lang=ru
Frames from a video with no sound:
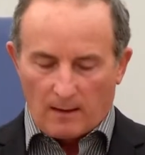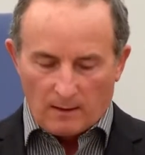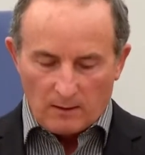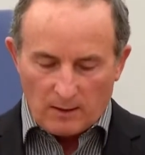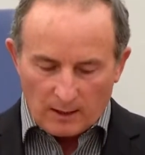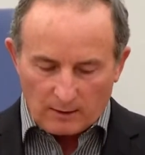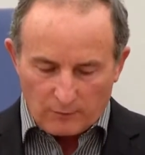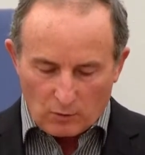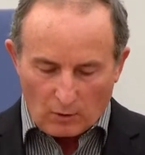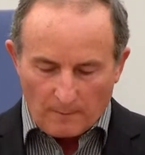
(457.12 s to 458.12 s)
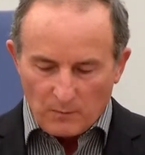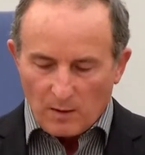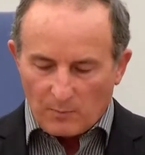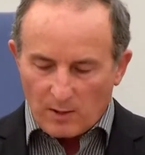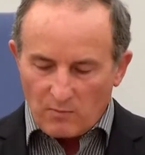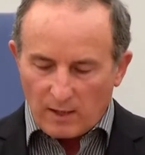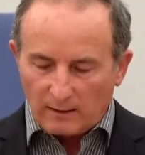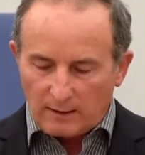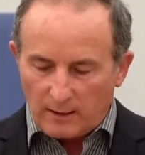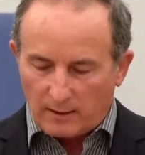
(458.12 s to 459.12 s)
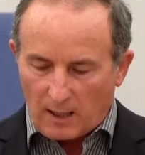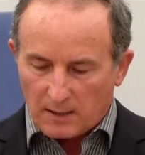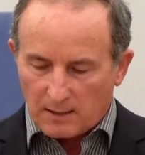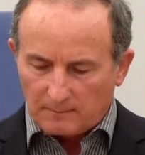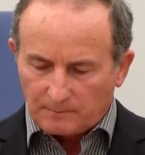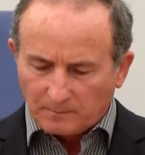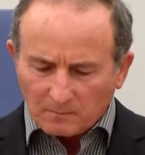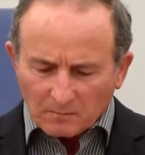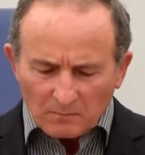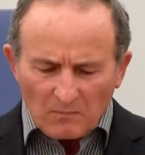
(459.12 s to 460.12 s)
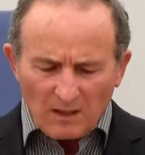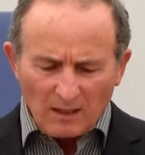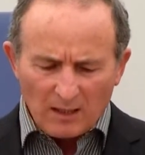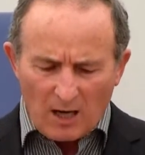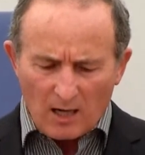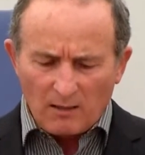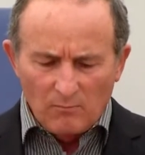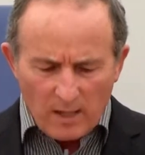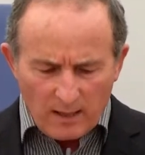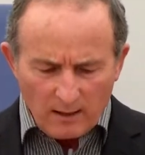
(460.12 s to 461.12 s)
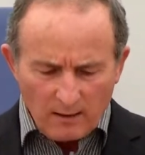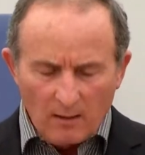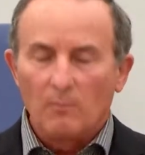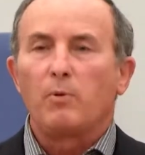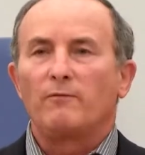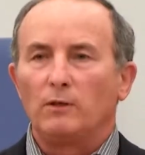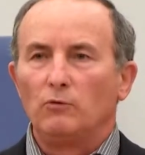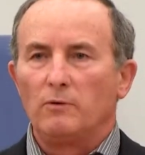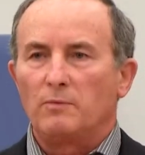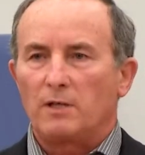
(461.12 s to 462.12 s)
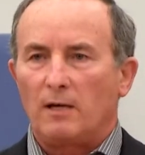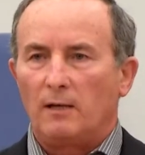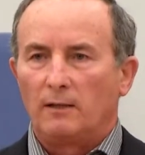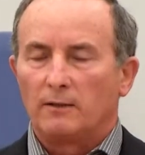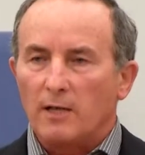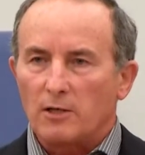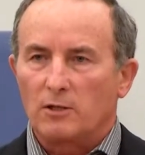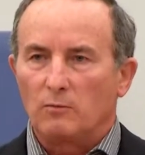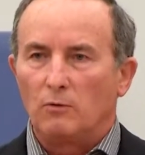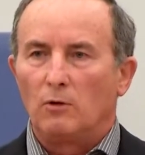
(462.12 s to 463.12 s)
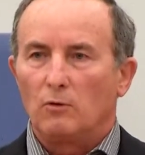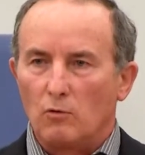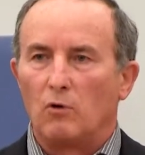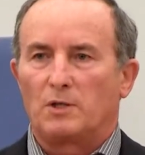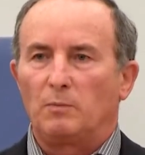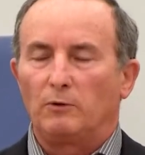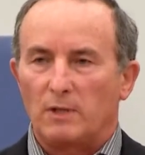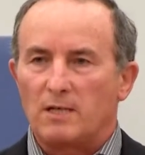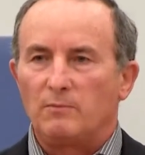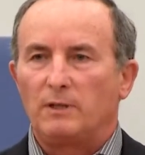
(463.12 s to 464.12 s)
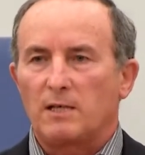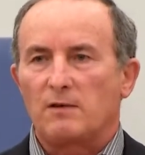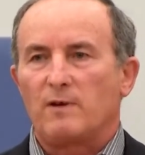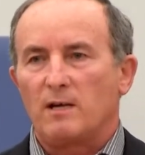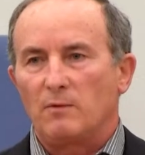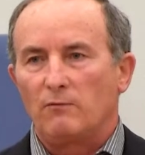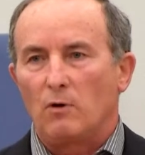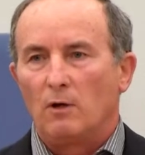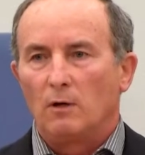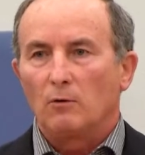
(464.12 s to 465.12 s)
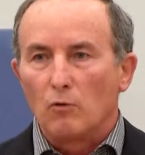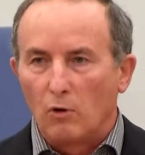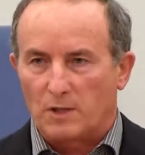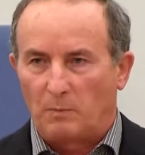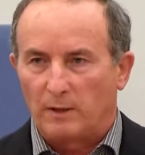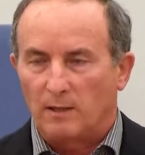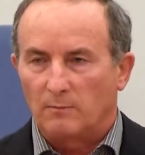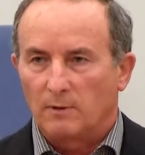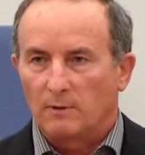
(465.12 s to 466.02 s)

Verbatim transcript: И это все пример для нас, как мы повинуемся нашему Господу, если мы называем Его Господом –